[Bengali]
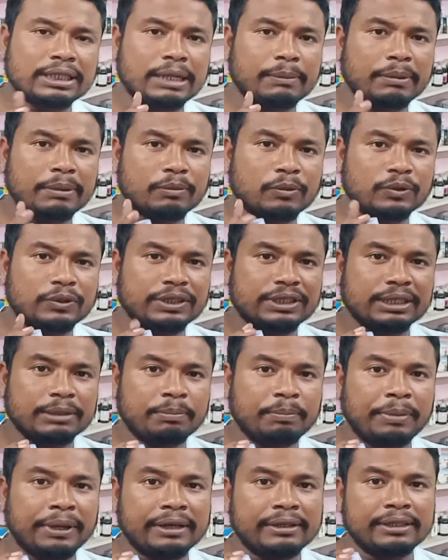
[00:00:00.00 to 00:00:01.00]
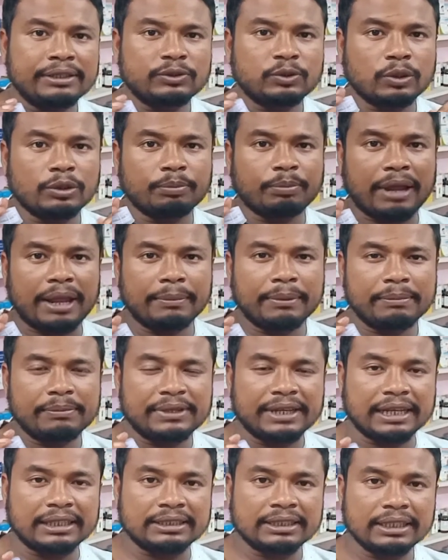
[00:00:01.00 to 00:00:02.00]
সিরাপের মধ্যে যে পেডমিসোন ফাইভ
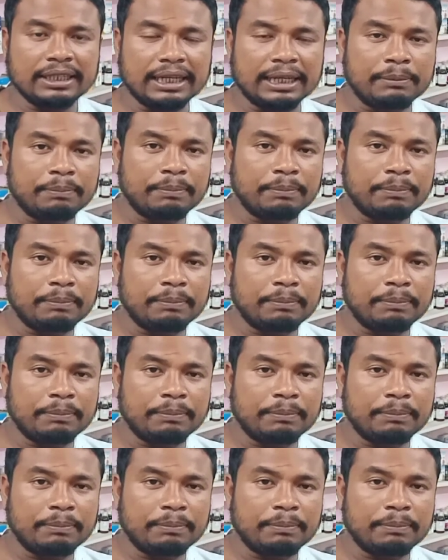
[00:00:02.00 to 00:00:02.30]
এমজি আছে